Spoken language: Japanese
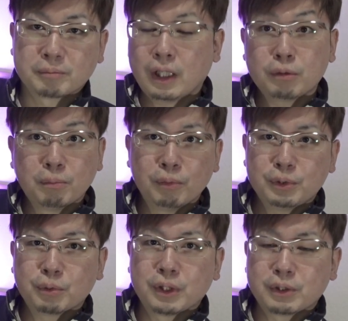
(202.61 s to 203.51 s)
あと、もう
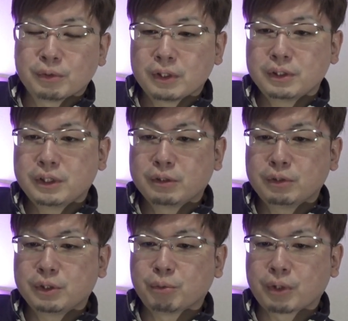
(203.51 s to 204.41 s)
一頭ね、そんなにじっく
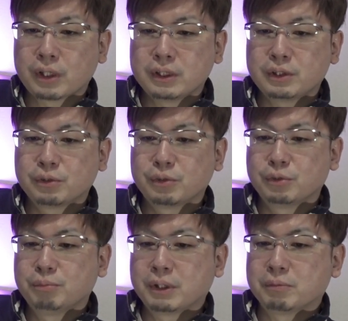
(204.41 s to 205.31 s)
り紹介する
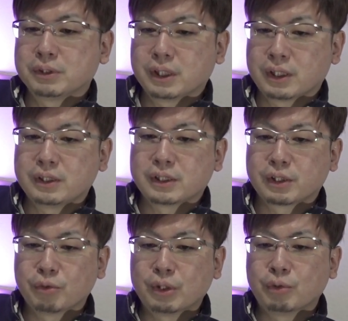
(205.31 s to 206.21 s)
馬でもじゃないんです
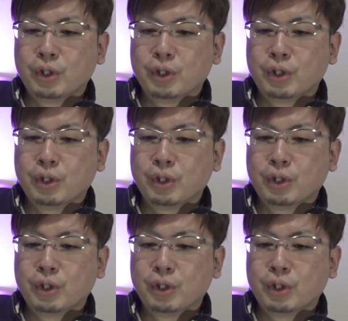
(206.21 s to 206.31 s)
けど、